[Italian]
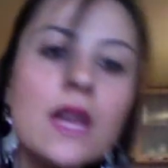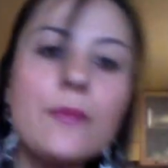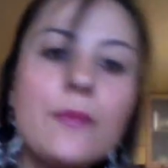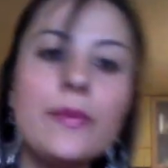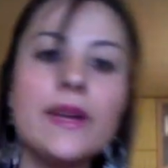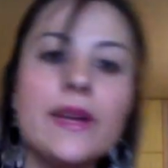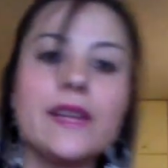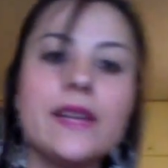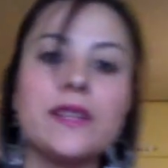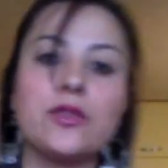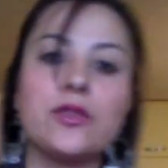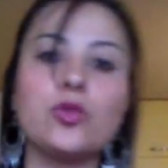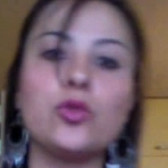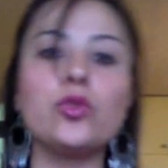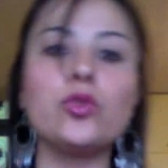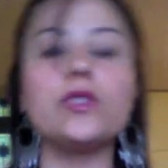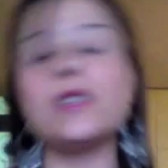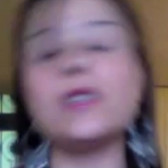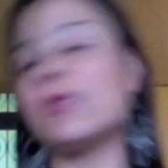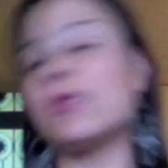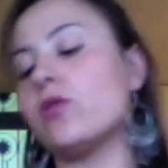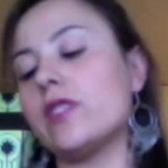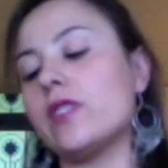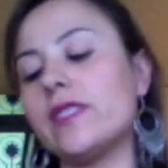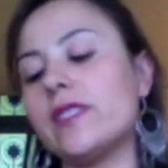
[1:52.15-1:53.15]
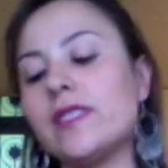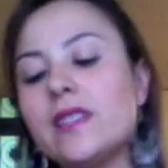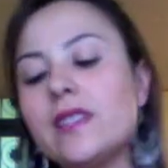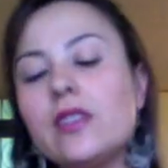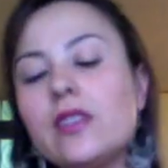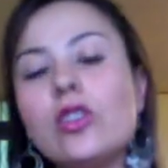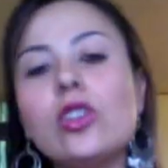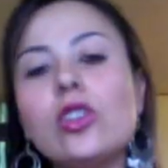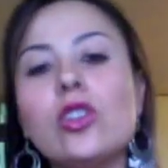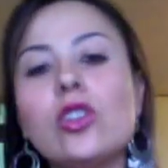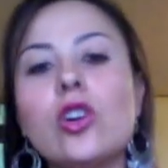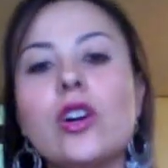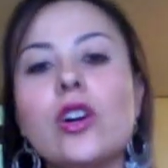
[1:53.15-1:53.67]
Per tutti questi
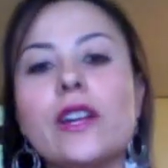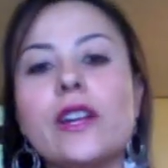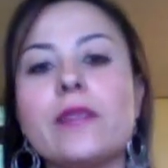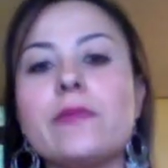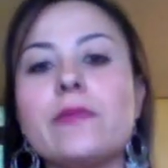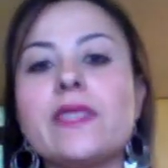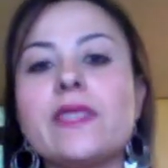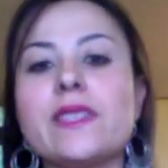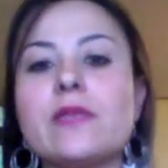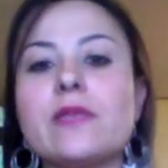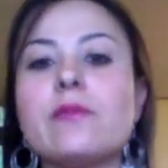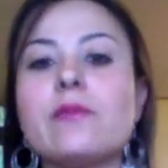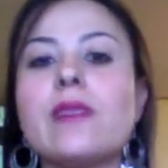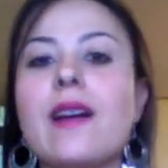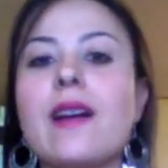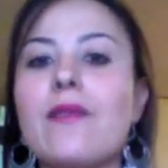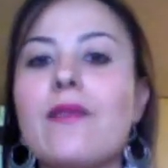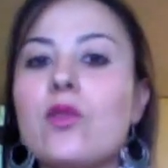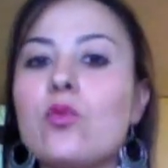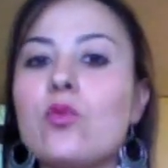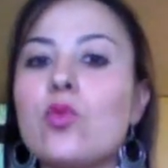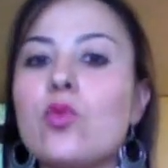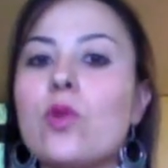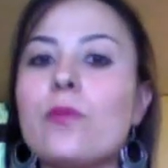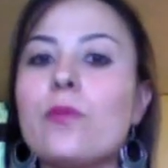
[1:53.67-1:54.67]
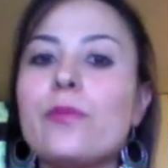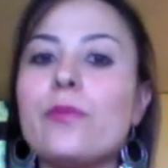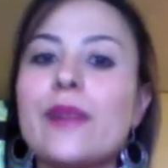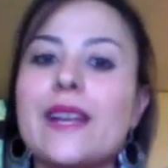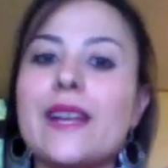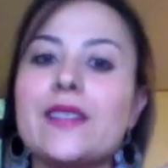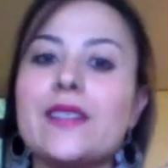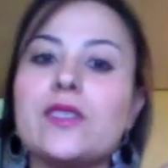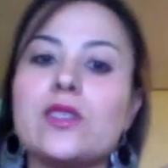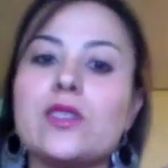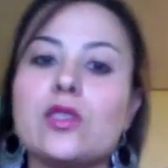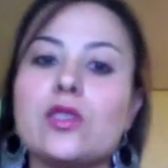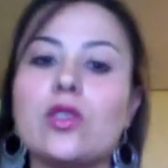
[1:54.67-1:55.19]
colori mi sembrava un buon
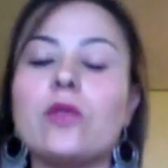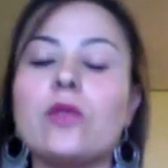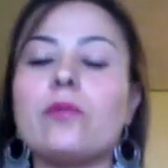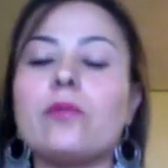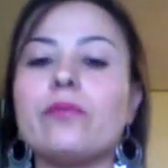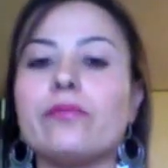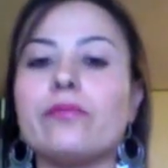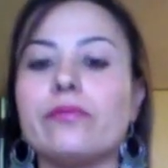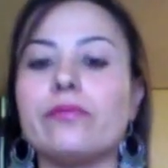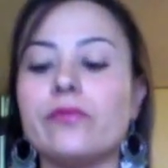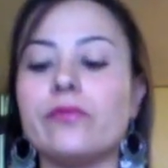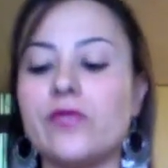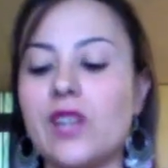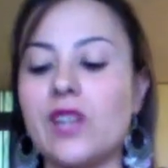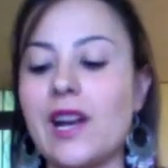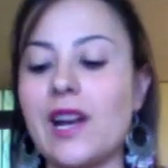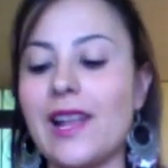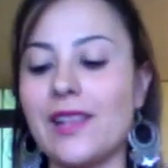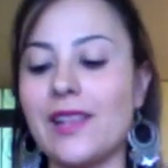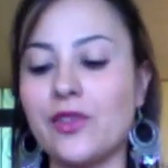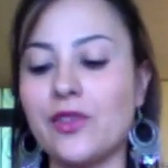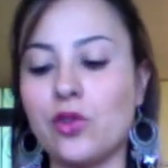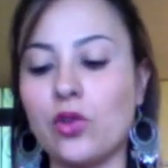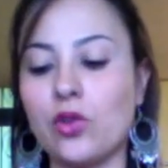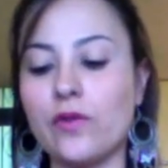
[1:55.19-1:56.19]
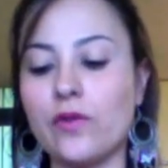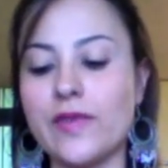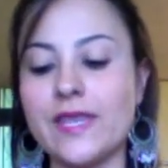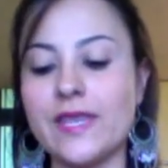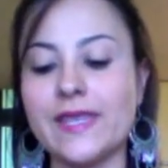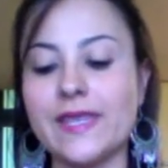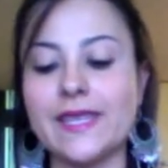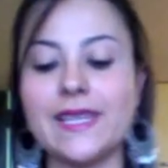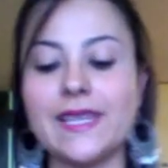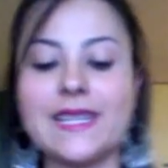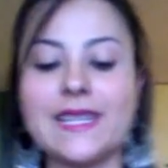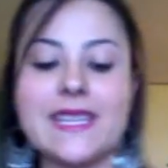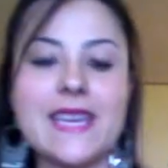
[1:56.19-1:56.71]
prezzo, mm, tra l'altro l'ho
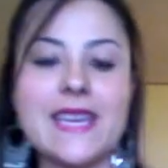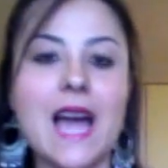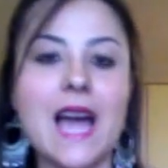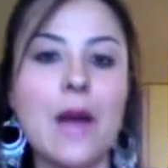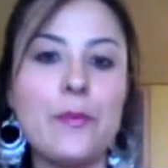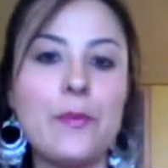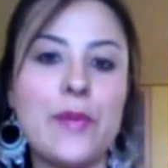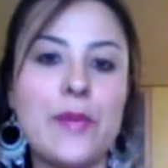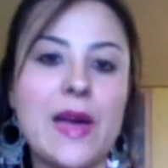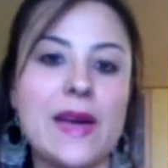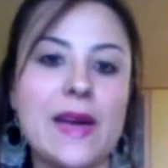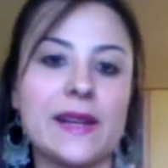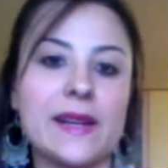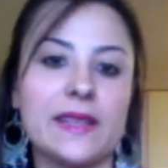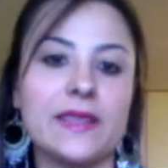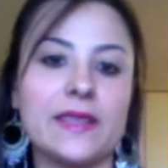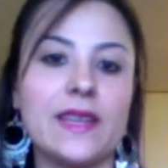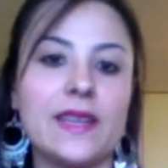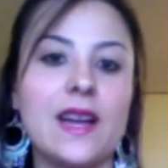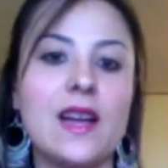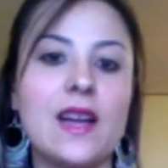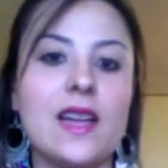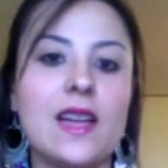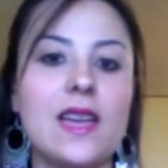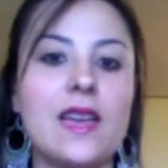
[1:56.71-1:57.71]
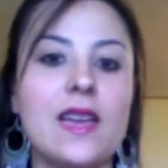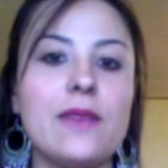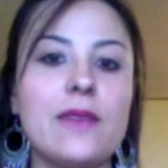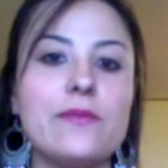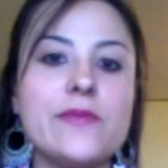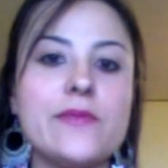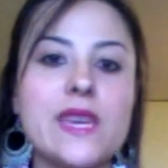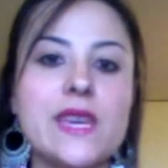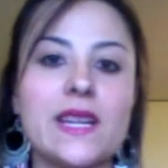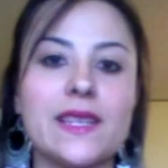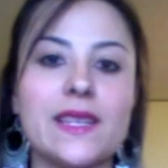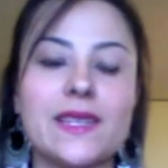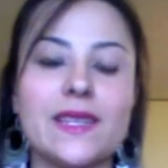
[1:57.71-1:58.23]
vista lì aperta e
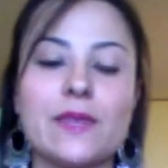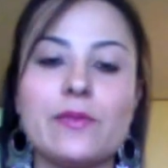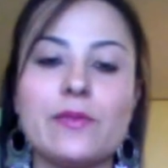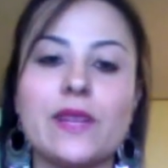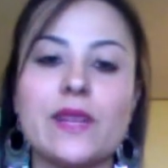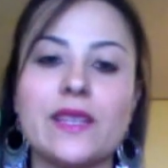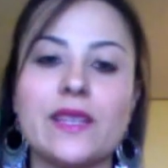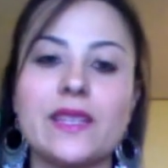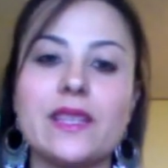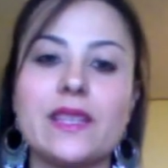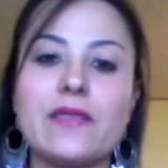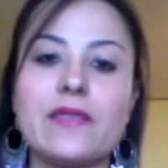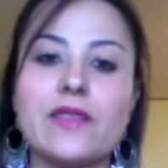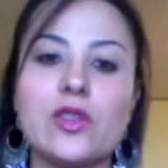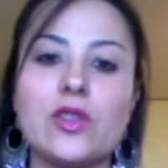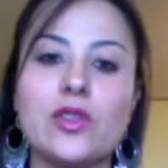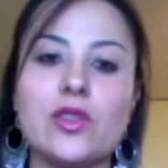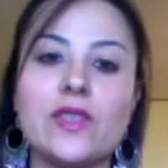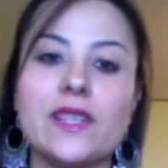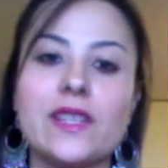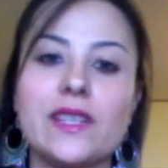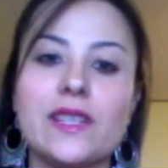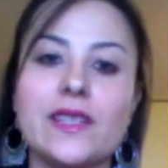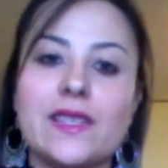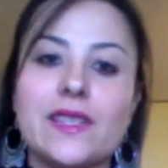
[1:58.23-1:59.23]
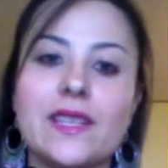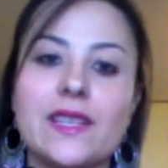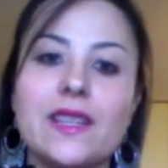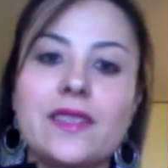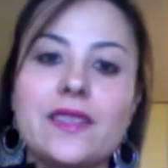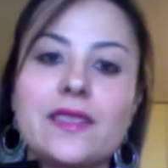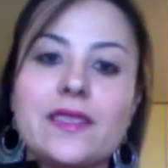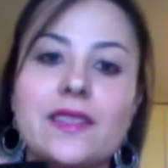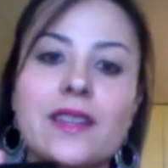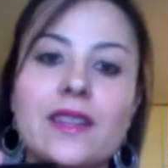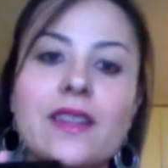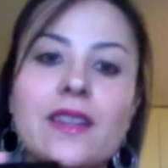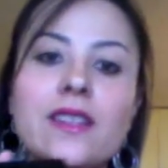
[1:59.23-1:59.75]
mi era sembrata davvero
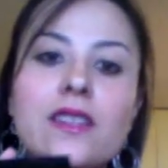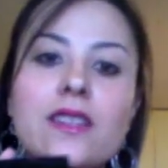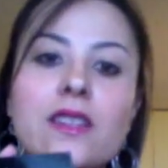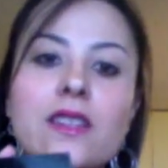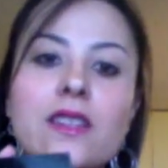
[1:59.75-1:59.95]
interessante.